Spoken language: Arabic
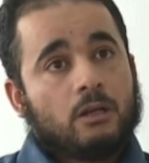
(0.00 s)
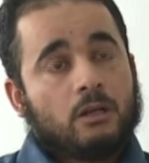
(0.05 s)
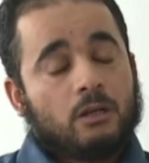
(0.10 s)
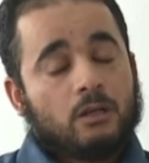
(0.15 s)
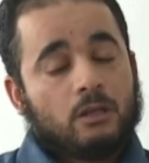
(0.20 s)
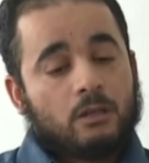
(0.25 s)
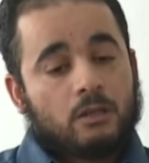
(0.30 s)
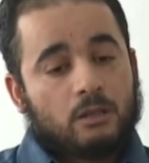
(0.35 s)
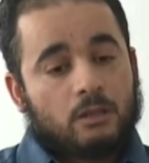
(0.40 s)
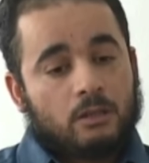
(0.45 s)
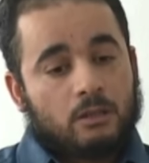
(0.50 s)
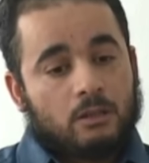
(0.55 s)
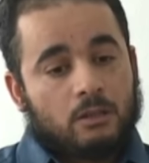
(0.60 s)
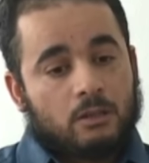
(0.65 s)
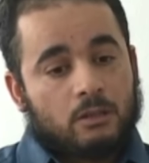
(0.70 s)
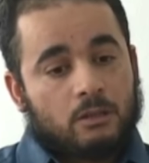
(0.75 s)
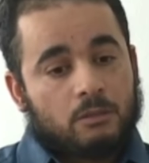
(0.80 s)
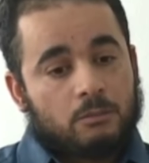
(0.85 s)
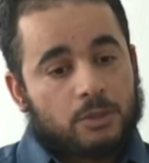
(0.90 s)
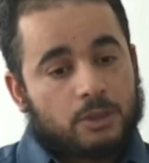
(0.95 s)

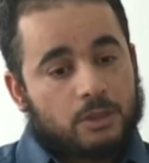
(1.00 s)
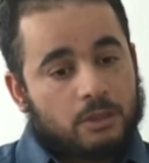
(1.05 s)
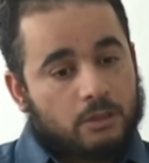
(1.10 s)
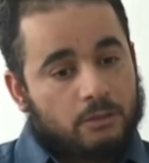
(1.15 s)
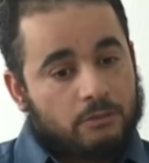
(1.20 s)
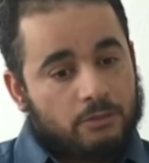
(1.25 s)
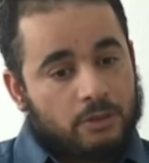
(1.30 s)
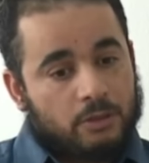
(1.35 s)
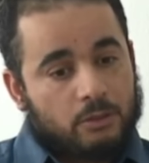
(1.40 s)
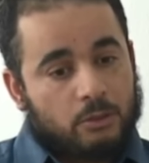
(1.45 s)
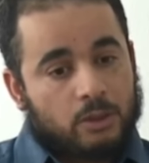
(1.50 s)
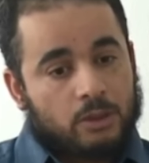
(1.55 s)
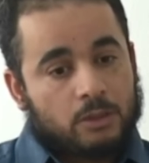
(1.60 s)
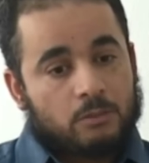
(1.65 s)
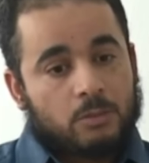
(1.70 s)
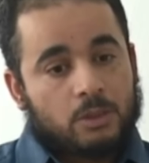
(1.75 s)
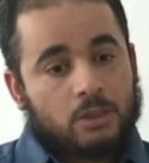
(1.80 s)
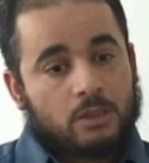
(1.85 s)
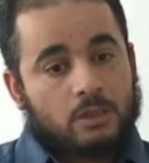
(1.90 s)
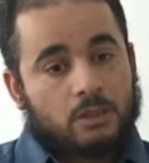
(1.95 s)
آه، بتنا في
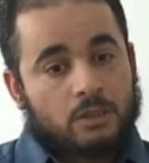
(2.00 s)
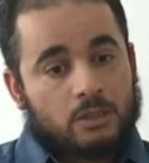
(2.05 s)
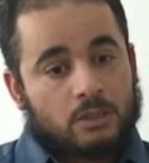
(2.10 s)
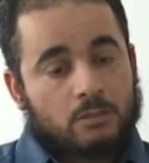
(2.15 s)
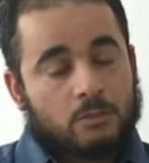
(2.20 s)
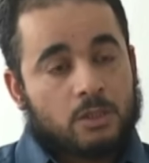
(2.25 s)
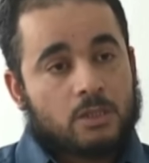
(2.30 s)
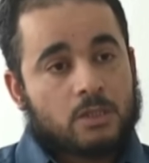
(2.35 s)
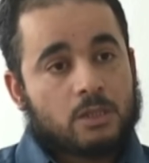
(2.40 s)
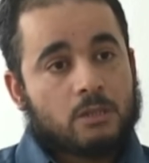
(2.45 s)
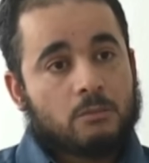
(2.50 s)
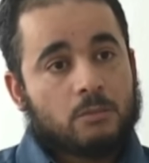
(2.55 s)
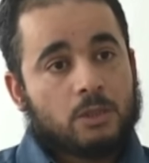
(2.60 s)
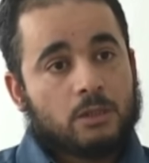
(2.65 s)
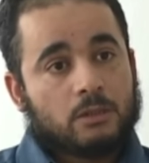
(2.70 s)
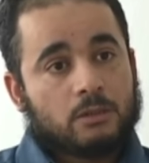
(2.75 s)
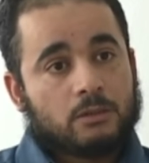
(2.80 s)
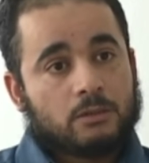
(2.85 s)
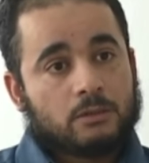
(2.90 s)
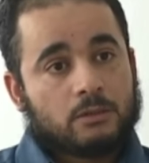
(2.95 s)
واحدة المدينة اسمها
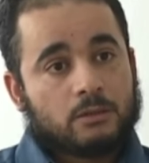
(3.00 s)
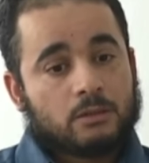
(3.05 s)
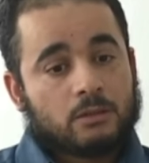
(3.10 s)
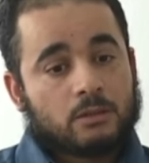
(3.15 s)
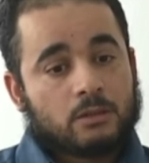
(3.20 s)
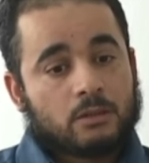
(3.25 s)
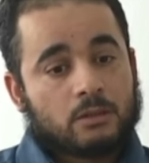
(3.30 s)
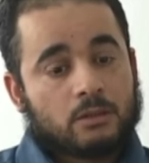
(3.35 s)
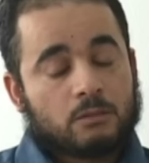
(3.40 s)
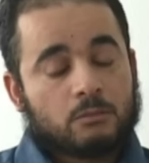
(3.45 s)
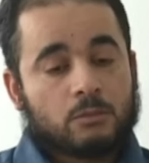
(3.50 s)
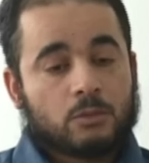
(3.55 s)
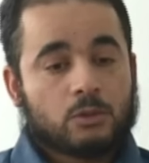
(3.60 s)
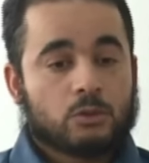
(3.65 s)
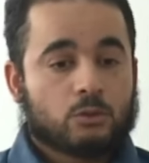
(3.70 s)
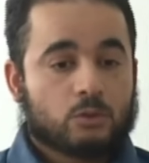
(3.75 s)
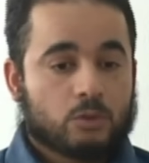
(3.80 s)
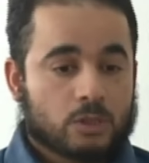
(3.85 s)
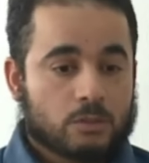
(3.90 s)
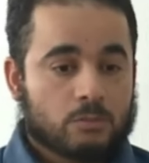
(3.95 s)
سلمى
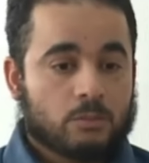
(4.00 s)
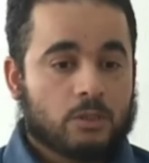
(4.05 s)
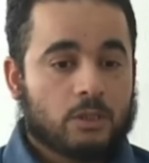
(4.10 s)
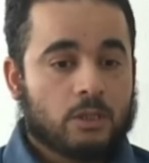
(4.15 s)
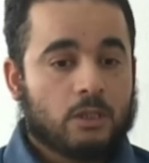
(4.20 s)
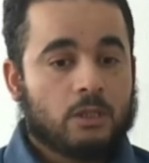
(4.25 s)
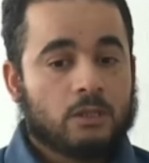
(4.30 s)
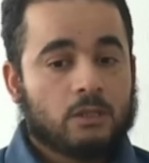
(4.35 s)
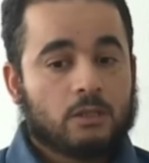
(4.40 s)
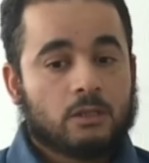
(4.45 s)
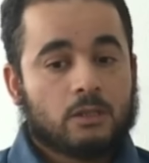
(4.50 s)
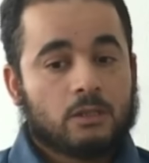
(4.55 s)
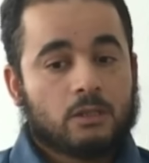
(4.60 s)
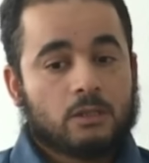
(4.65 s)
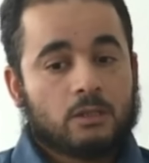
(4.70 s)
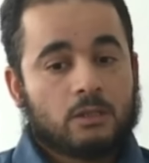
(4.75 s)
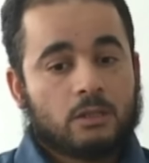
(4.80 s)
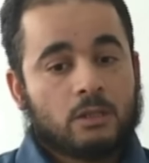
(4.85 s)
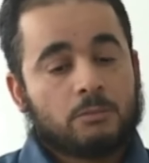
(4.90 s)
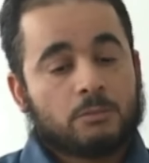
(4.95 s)
من غدوة الصباح
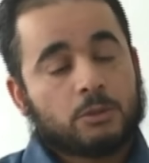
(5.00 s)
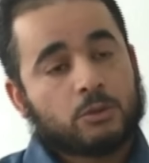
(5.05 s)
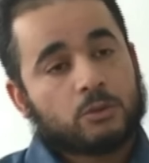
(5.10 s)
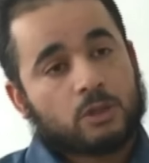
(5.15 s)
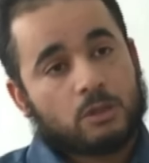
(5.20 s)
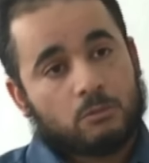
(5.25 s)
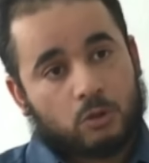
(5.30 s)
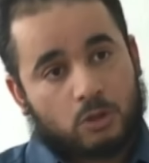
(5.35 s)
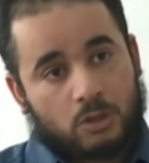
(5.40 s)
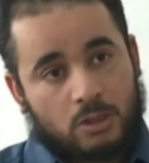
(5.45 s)
هبطونا